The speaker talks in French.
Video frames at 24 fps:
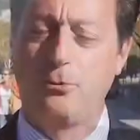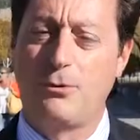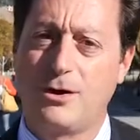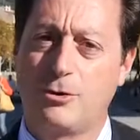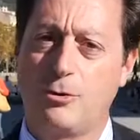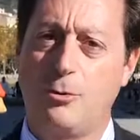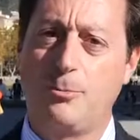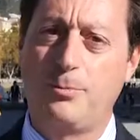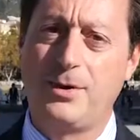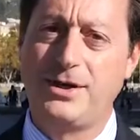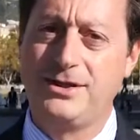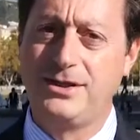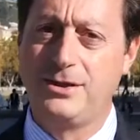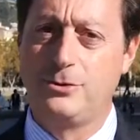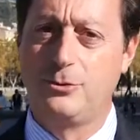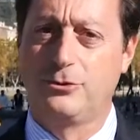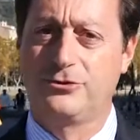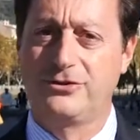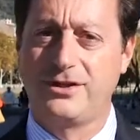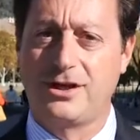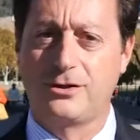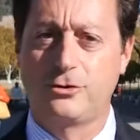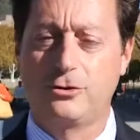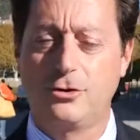pour accompagner nos
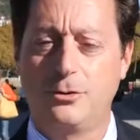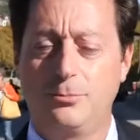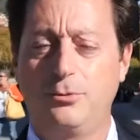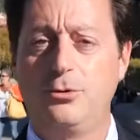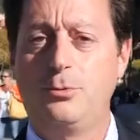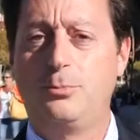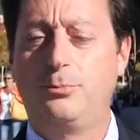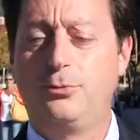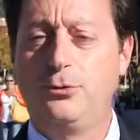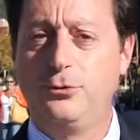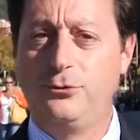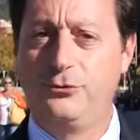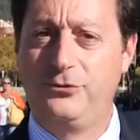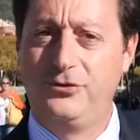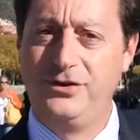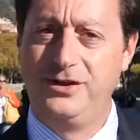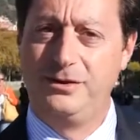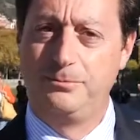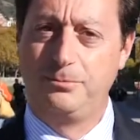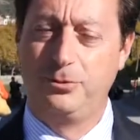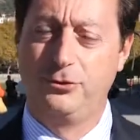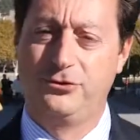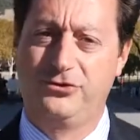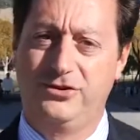startups le plus vite
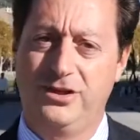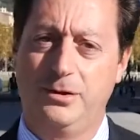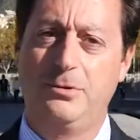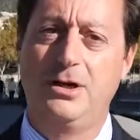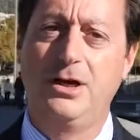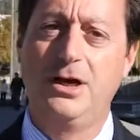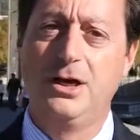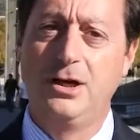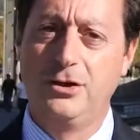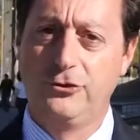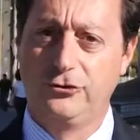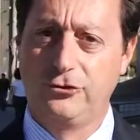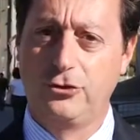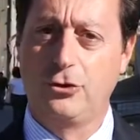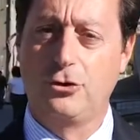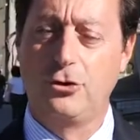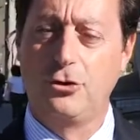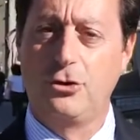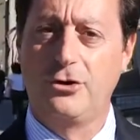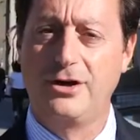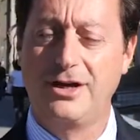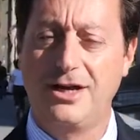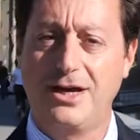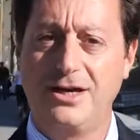possible sur
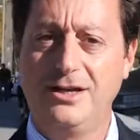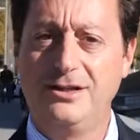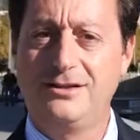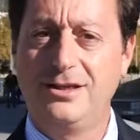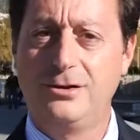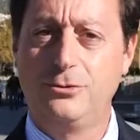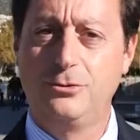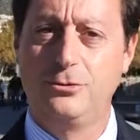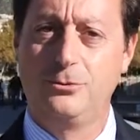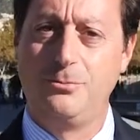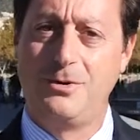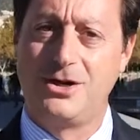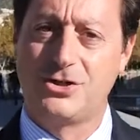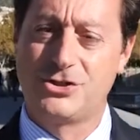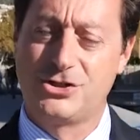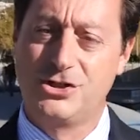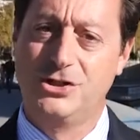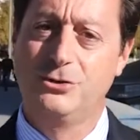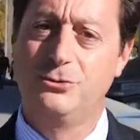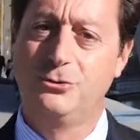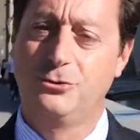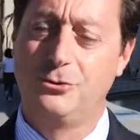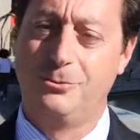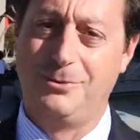leur réalité de marché
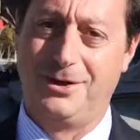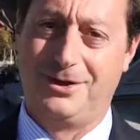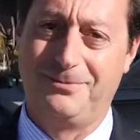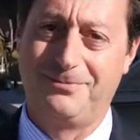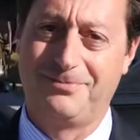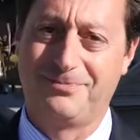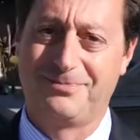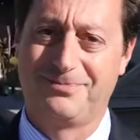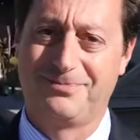de demain.